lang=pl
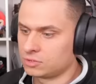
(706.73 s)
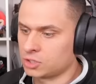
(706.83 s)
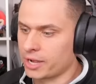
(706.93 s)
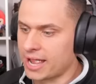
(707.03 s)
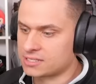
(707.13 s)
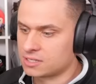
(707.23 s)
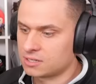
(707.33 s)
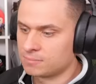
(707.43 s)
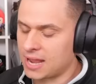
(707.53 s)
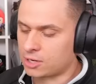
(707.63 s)
Co jest?
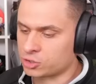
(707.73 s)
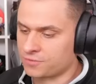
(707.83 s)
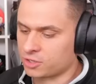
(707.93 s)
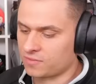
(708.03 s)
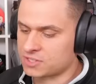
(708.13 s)
Mleko się w krowie